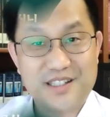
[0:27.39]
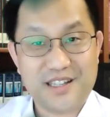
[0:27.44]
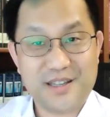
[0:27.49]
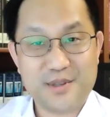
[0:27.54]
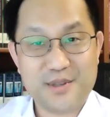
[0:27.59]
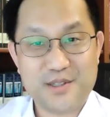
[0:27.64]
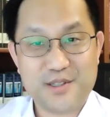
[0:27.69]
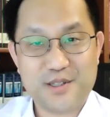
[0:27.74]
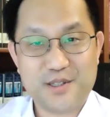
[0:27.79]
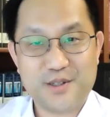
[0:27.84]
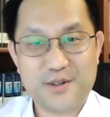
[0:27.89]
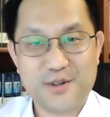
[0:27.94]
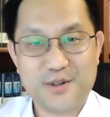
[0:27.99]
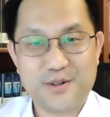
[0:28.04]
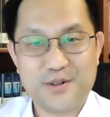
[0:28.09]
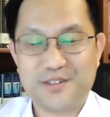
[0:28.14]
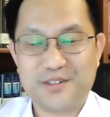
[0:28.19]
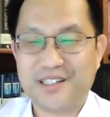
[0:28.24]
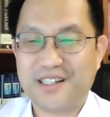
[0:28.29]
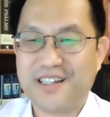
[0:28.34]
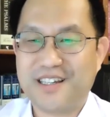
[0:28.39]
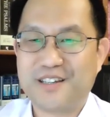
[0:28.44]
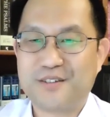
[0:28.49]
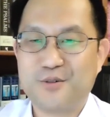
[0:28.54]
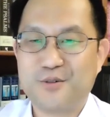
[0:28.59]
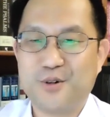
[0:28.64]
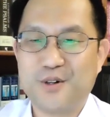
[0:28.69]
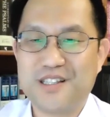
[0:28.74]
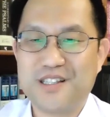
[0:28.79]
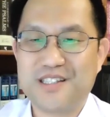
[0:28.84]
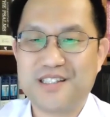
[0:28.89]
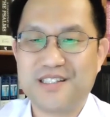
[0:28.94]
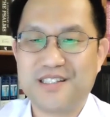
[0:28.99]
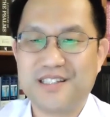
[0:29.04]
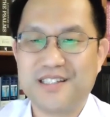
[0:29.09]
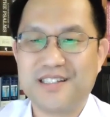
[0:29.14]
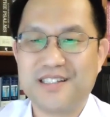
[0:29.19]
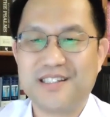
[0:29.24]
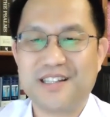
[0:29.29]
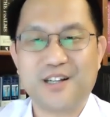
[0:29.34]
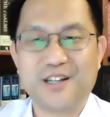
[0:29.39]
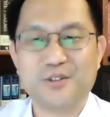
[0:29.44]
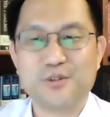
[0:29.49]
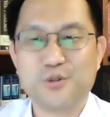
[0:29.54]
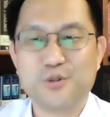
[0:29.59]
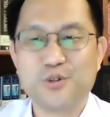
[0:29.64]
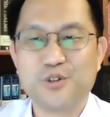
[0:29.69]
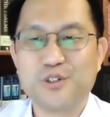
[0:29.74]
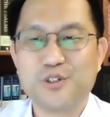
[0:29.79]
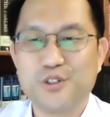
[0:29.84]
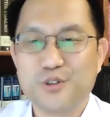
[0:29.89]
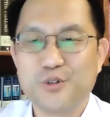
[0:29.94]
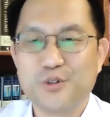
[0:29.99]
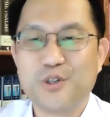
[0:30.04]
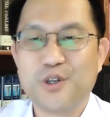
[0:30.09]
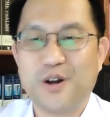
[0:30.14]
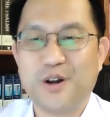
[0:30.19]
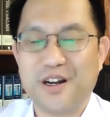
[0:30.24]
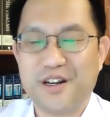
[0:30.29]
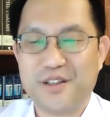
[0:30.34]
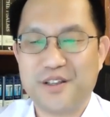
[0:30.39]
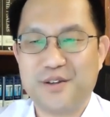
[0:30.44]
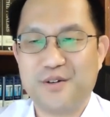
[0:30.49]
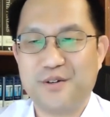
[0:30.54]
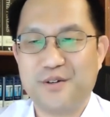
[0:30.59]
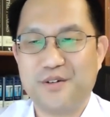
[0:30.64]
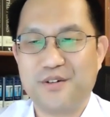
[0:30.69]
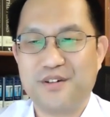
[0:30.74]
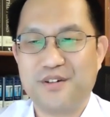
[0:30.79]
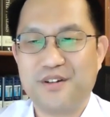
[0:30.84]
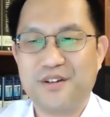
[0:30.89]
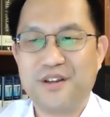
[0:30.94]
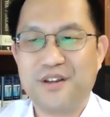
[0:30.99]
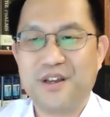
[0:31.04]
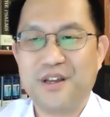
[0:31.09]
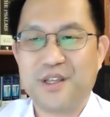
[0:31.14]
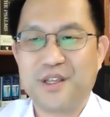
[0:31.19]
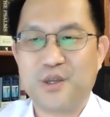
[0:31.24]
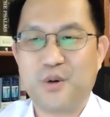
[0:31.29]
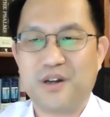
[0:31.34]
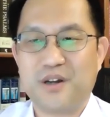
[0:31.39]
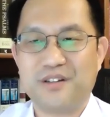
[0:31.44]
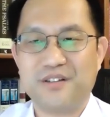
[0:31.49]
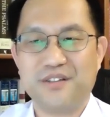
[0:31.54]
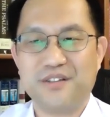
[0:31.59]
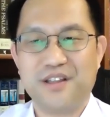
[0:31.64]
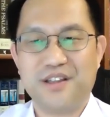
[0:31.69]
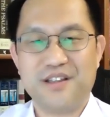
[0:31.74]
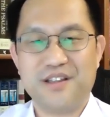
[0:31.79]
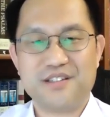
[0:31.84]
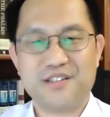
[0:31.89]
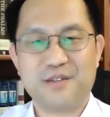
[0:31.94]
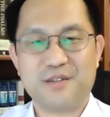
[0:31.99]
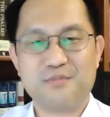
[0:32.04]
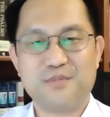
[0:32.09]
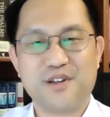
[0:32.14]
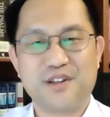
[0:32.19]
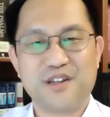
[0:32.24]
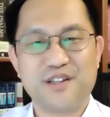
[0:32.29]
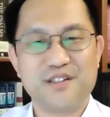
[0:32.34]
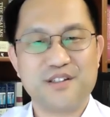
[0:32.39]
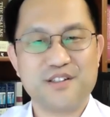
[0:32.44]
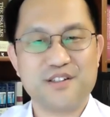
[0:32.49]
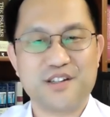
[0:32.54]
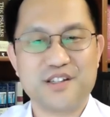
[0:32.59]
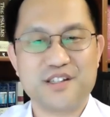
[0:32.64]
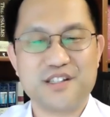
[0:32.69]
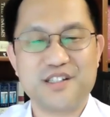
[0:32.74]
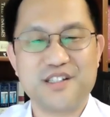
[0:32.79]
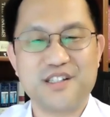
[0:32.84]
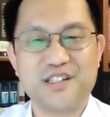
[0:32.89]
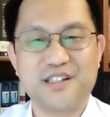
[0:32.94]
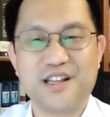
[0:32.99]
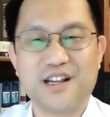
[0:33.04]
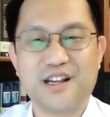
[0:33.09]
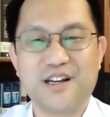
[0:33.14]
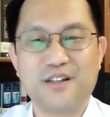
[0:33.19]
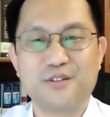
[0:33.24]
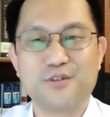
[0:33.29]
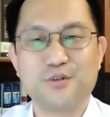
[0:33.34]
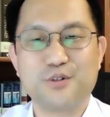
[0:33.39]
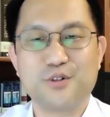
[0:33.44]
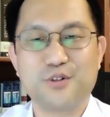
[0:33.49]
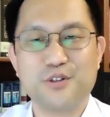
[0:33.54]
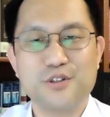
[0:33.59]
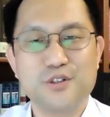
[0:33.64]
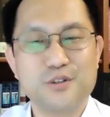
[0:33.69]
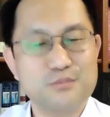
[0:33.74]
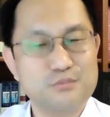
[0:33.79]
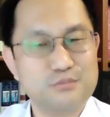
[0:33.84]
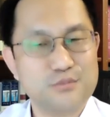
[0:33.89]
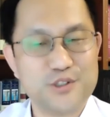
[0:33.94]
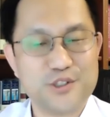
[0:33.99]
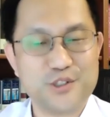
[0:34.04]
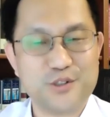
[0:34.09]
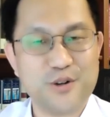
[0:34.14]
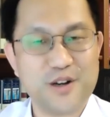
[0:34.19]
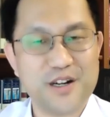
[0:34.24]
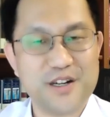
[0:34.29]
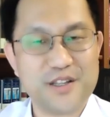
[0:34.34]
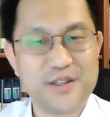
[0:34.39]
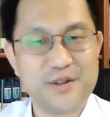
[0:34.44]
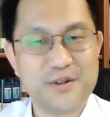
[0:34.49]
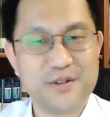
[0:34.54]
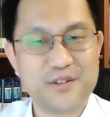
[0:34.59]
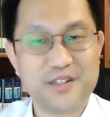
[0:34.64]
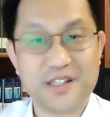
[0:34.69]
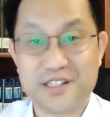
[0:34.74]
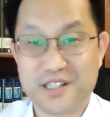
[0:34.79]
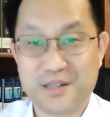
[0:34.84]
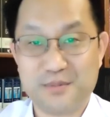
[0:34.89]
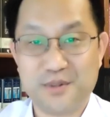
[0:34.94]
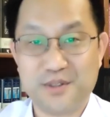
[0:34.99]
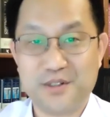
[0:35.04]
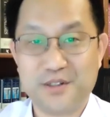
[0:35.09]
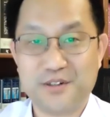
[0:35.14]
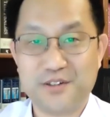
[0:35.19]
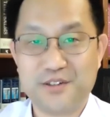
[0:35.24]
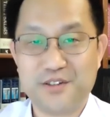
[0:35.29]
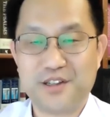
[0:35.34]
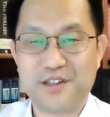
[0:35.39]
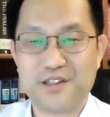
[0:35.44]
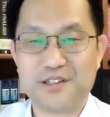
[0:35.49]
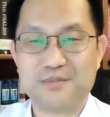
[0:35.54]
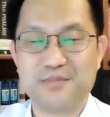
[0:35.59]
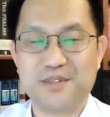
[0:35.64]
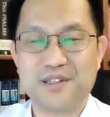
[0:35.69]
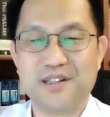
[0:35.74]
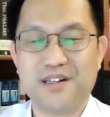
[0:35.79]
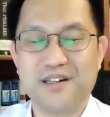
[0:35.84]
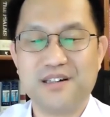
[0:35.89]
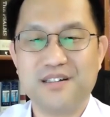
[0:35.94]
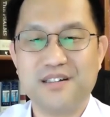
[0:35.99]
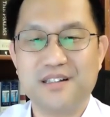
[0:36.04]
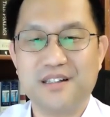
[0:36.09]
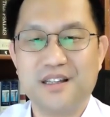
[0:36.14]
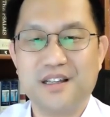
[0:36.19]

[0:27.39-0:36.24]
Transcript: 나의 빛이요 나의 구원이시니 내가 누구를 두려워하리요 요한은데 생명의 능력이시니 내가 누구를 무서워하리요. 다시 한번 읽어드리겠습니다.